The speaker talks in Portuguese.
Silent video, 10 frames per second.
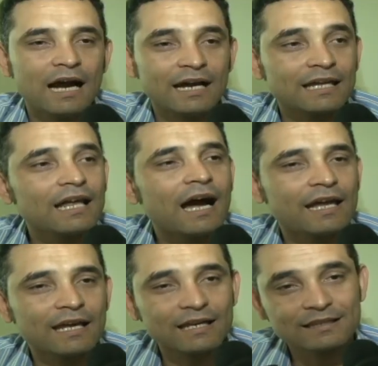Aquela
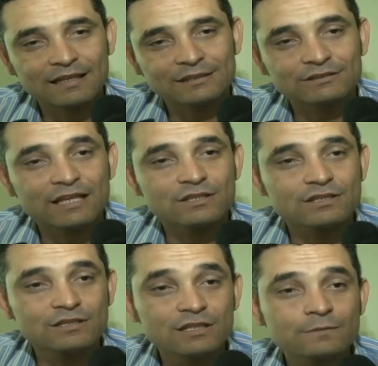área ainda está
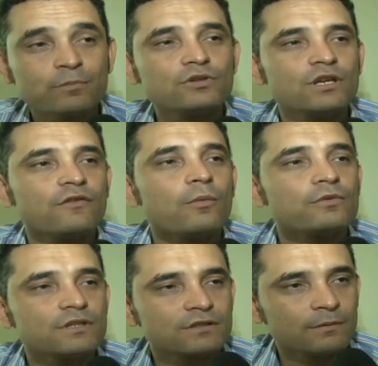disponível ao
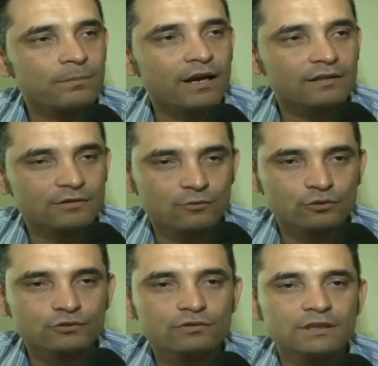município para se
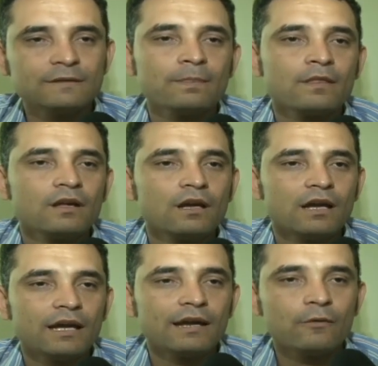construir.
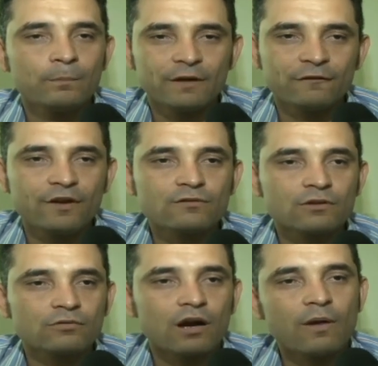É, o prefeito
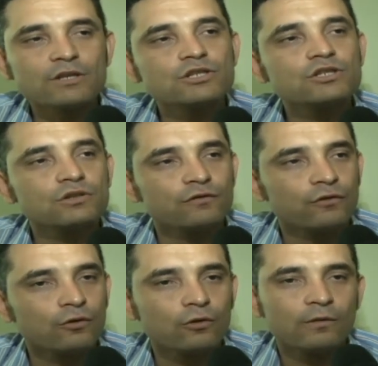atual
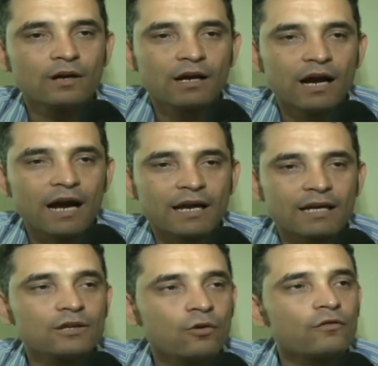aditivou
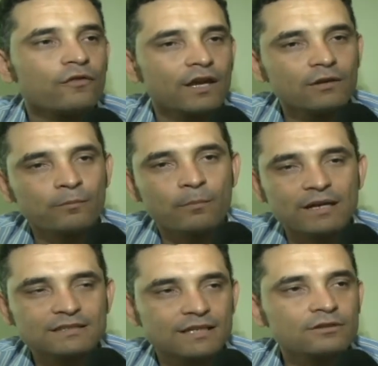aquele convênio por
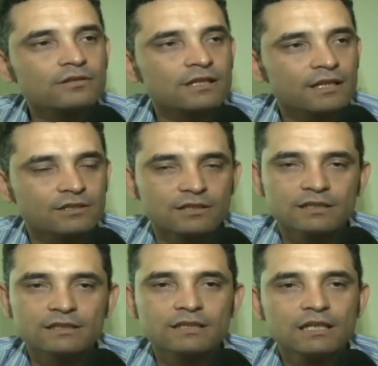mais 180
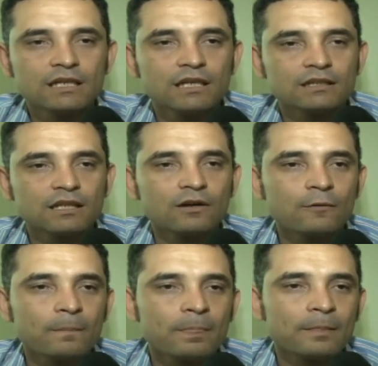dias.
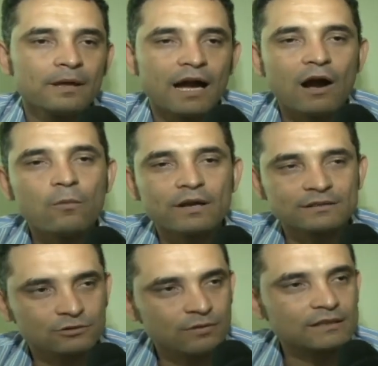Então, há uma
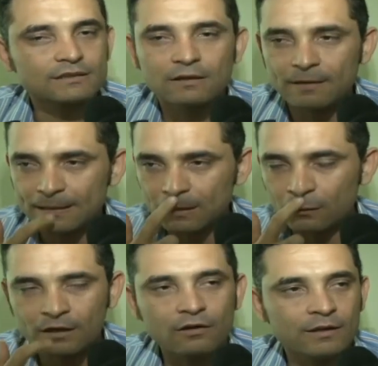situação ainda
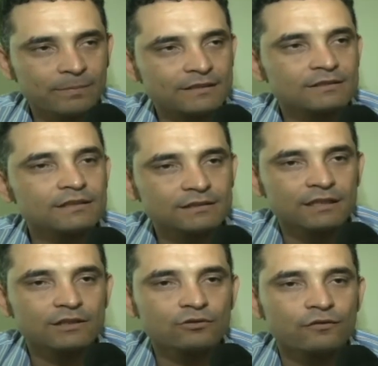local que precisa
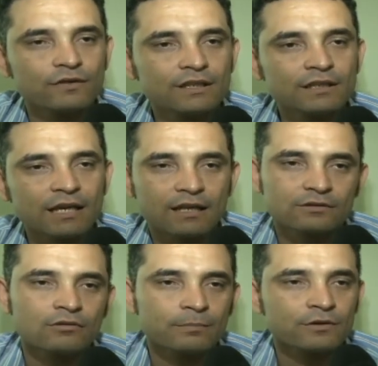ser resolvida em
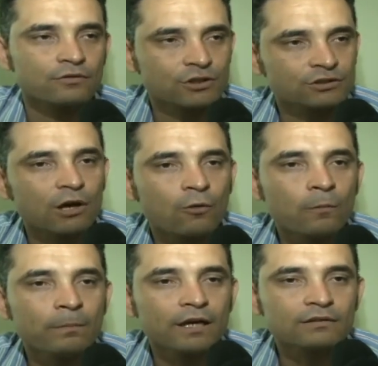relação a uma pessoa que está
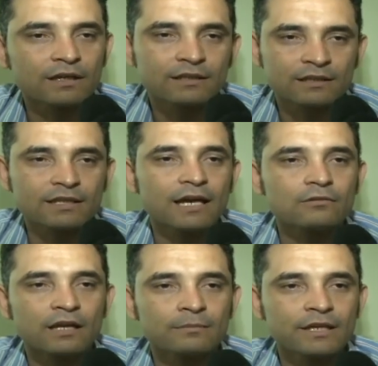ocupando, ainda que
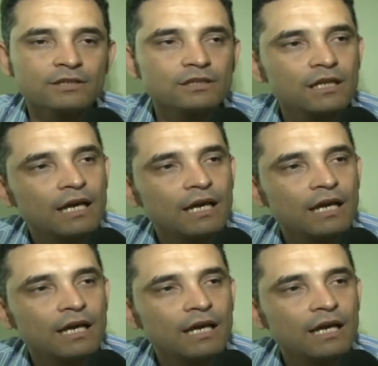irregularmente,